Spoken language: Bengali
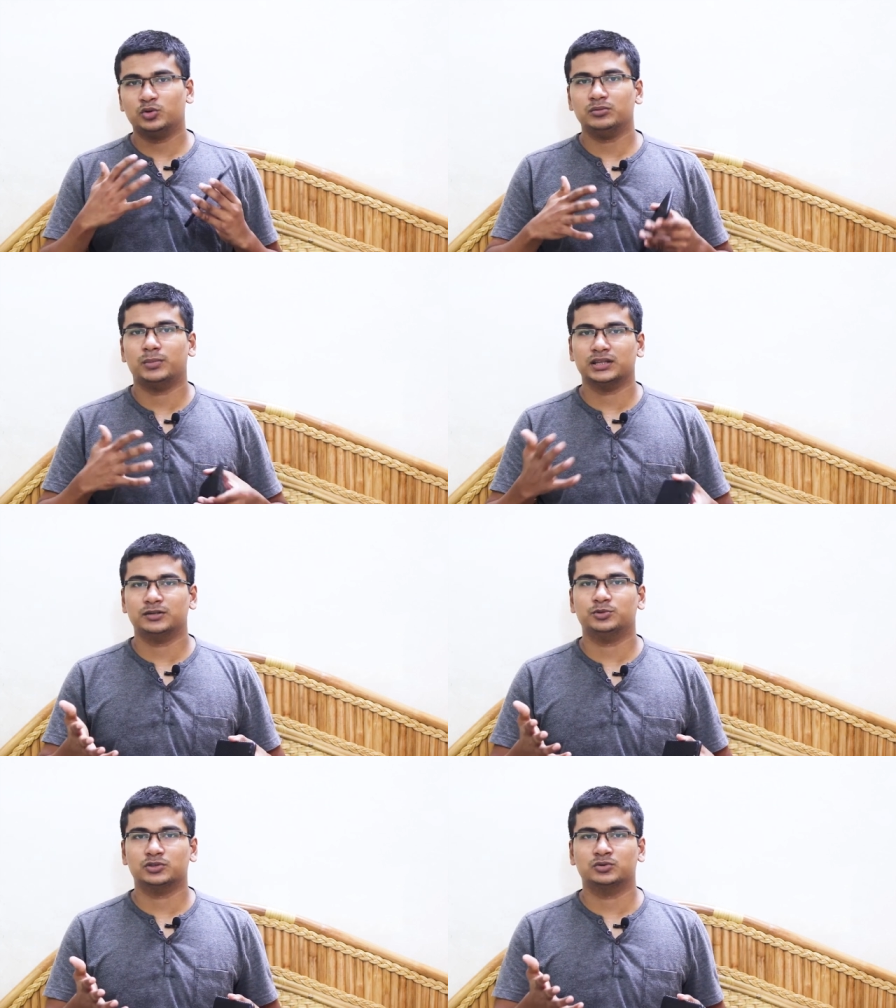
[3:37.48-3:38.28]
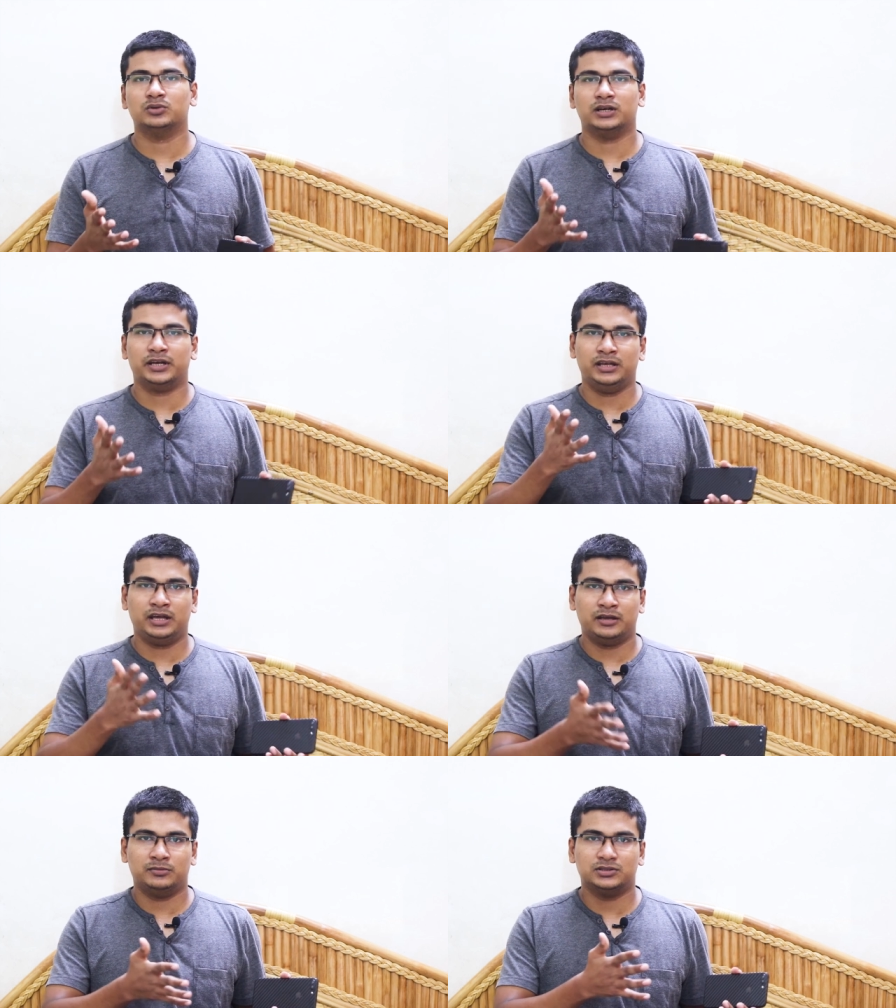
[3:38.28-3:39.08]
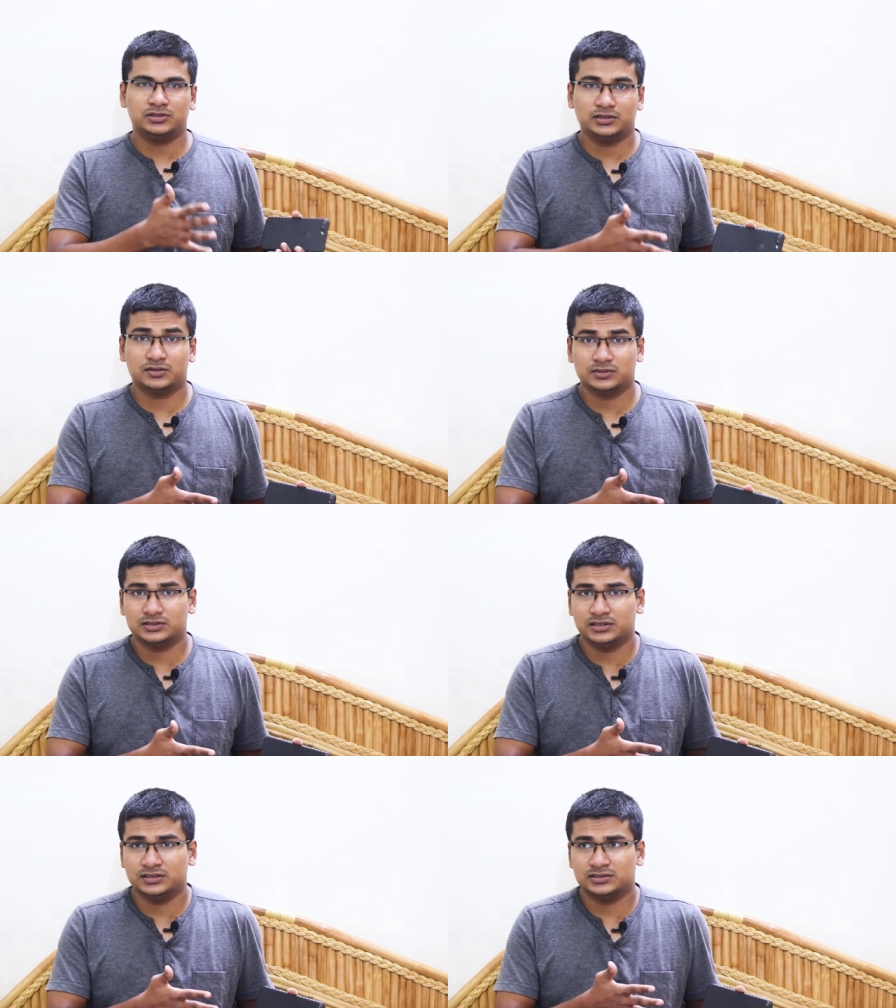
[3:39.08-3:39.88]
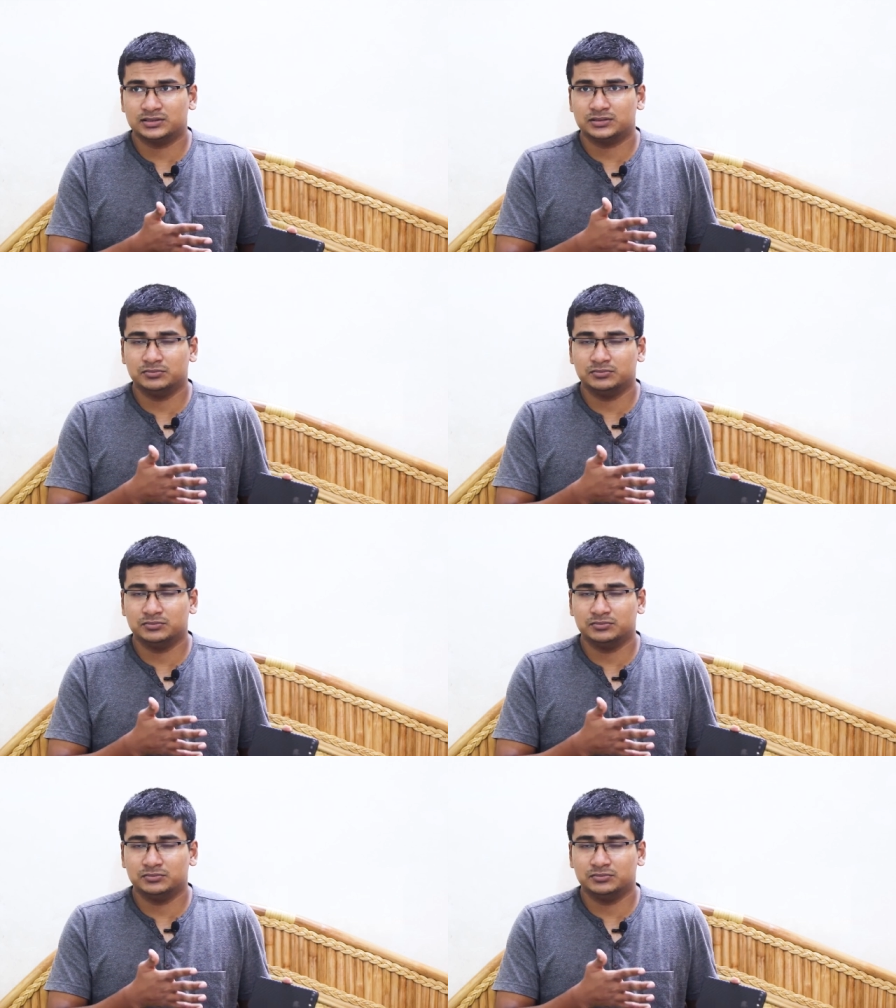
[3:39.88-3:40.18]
কোন মাদারবোর্ডগুলো এই বি থ্রি থাউজেন্ড সিরিজ